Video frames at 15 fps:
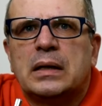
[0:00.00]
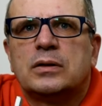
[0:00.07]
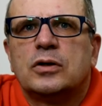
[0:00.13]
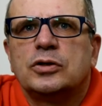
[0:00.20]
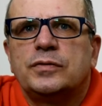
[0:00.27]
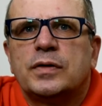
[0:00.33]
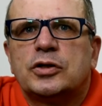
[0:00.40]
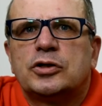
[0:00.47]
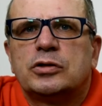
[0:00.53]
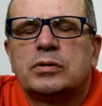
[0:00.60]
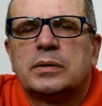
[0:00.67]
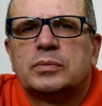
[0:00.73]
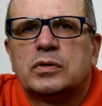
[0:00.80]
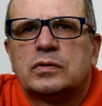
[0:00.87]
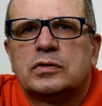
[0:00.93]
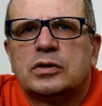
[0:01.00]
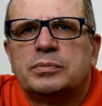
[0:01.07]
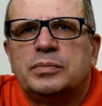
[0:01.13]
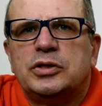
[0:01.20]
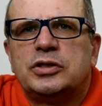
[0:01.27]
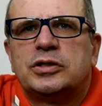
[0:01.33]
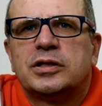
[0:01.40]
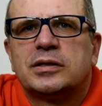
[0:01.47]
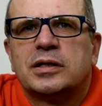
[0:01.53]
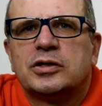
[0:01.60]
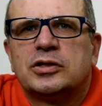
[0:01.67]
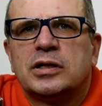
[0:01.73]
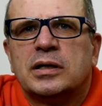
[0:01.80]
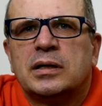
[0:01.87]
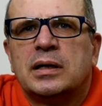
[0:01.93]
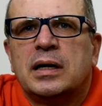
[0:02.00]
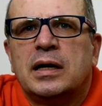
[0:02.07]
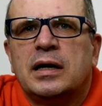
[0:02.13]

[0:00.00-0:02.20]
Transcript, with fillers: Doświadczyłem to osobiście, także